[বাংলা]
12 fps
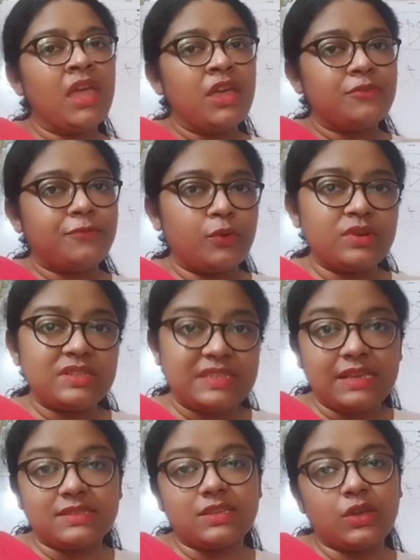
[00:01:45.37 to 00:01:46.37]
ফোর
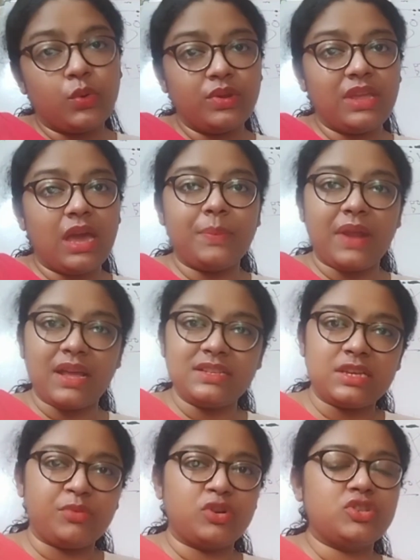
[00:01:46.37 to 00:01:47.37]
সিক্স গড়িয়া ব্রাঞ্চ
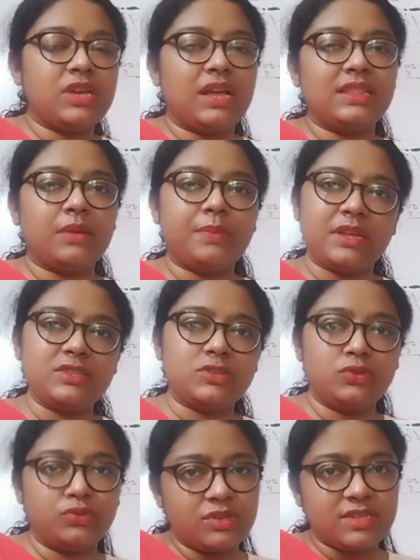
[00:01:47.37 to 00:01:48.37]
এবং শিয়ালদা ব্রাঞ্চ
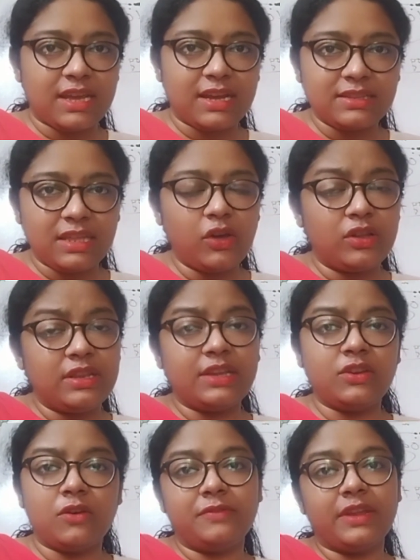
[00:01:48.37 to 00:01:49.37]
দুটো জায়গাতেই
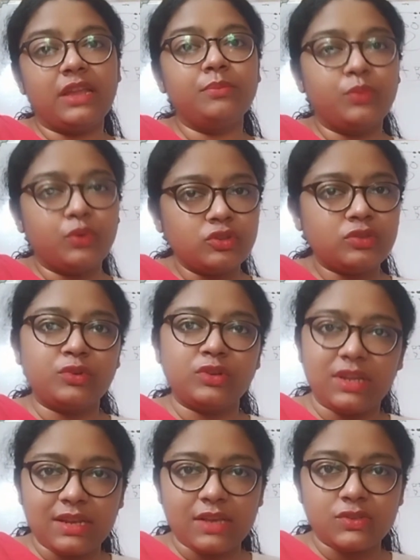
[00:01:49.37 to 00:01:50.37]
অনলাইন অফলাইন বোথ
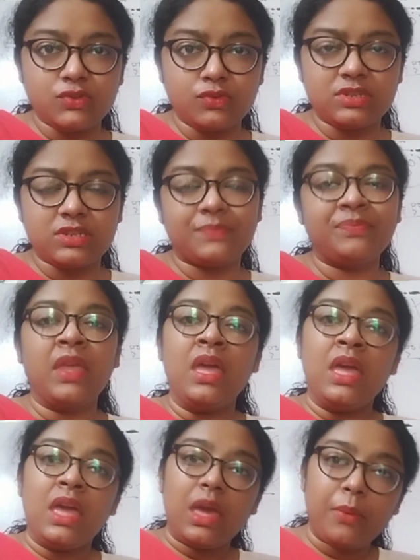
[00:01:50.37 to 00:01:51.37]
মোডে ক্লাস চলছে
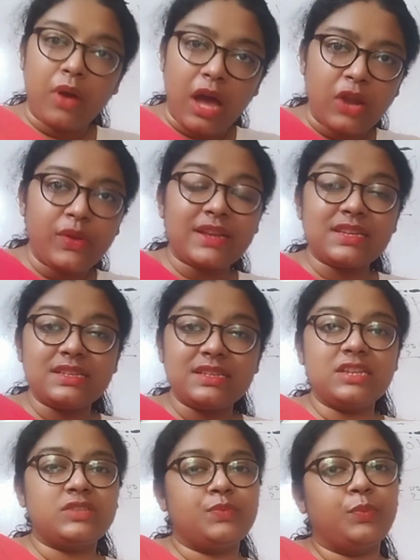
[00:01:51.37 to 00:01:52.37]
এবং আরও একটা
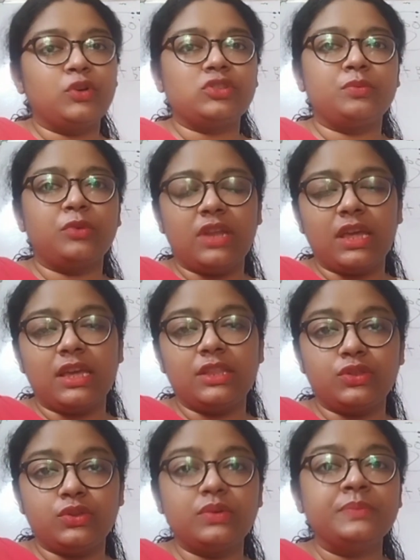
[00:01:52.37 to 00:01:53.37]
জিনিস বোথ মোডে
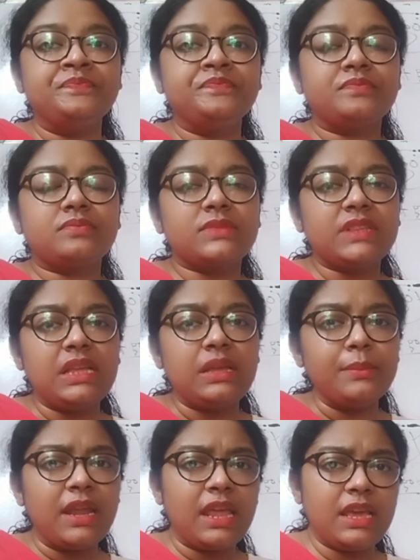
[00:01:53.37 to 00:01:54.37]
কিন্তু
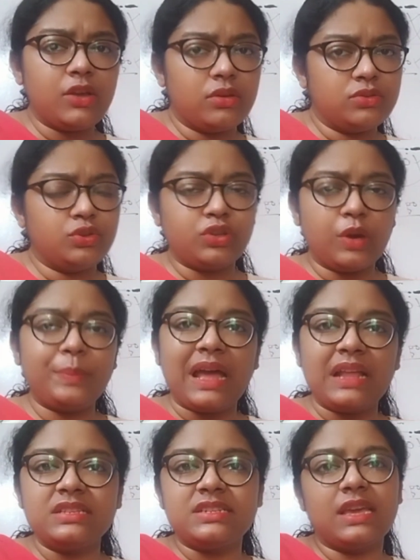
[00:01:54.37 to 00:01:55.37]
মানে দুটো
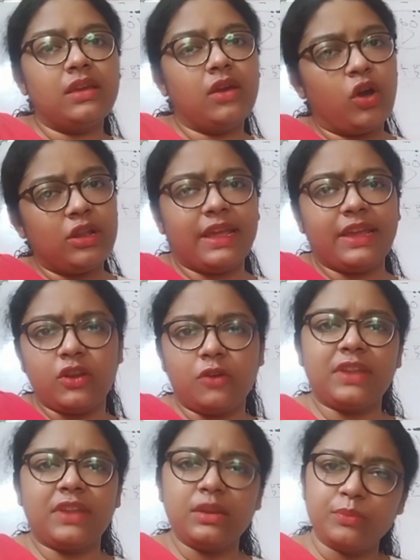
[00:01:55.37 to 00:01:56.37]
ব্রাঞ্চেই অনলাইন
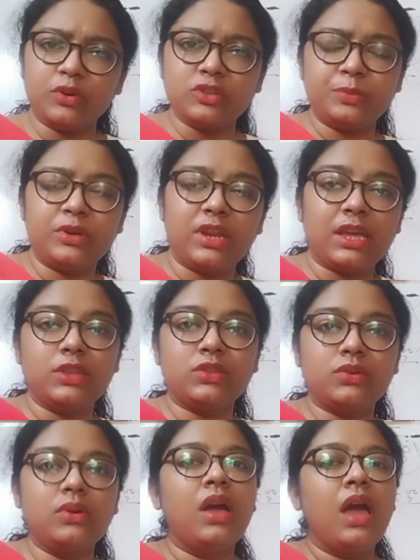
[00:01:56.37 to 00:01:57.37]
অফলাইন বোথ মোডে
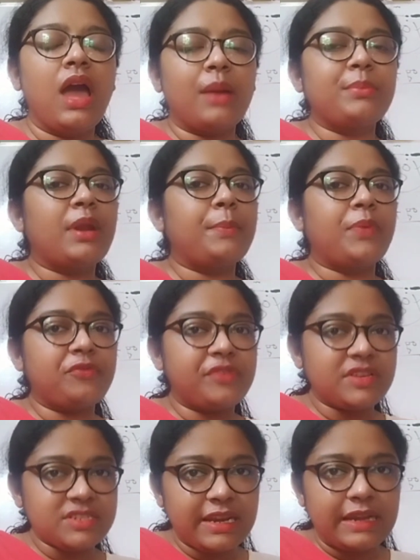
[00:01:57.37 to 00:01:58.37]
কিন্তু আমরা
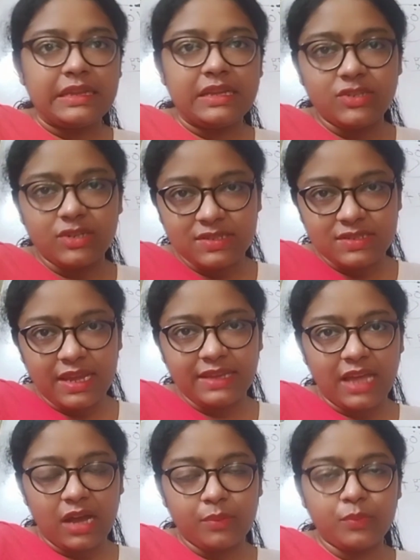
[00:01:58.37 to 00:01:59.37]
প্রফেশনাল টিচার্সরাই
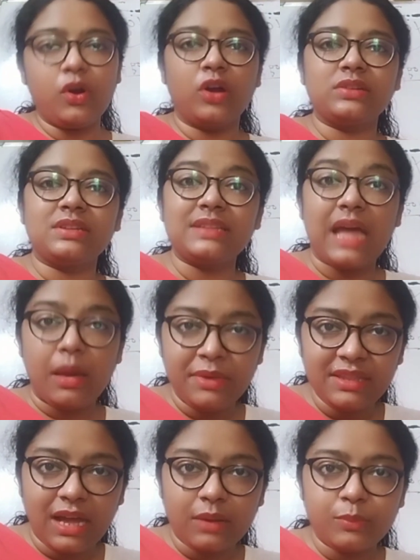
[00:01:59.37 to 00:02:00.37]
থাকবো অর্থাৎ আমি
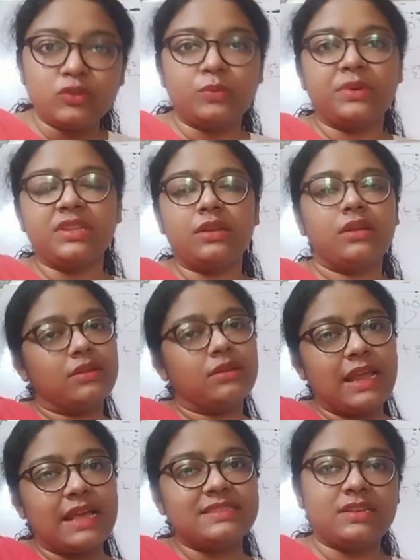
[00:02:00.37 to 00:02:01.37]
থাকবো তোমাদের
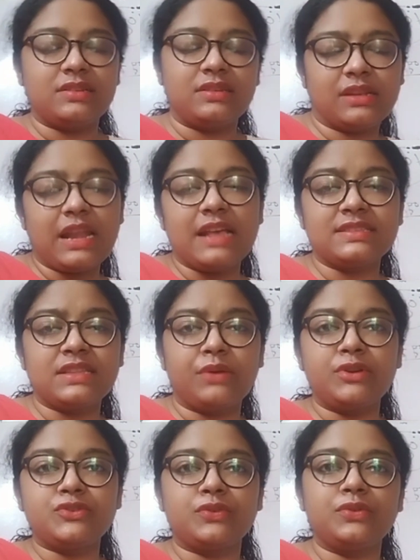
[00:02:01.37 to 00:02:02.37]
ক্লাসের ক্লাস
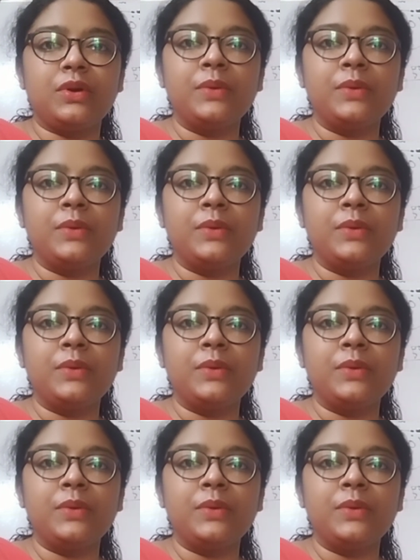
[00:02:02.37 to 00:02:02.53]
নেওয়ার জন্য